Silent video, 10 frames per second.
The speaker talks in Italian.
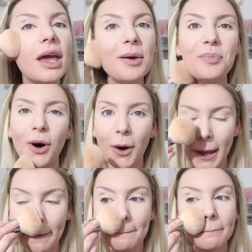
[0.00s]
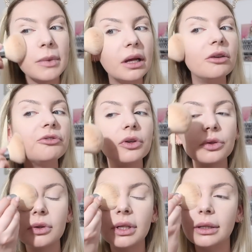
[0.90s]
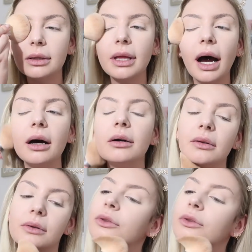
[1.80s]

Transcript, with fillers: e poi il fondotinta